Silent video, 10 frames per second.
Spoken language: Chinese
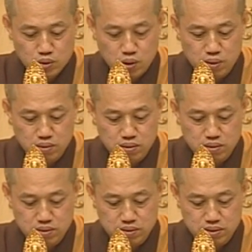中，
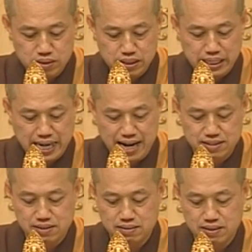你还
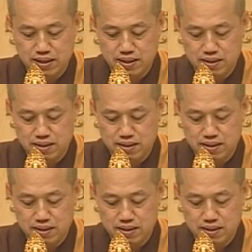是呢